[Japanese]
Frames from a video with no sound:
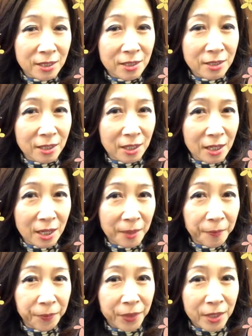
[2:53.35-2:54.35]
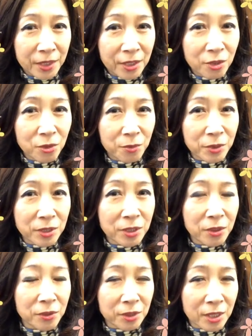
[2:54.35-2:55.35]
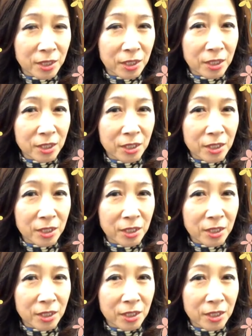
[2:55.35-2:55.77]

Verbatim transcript: ですから、昨日も言ったように、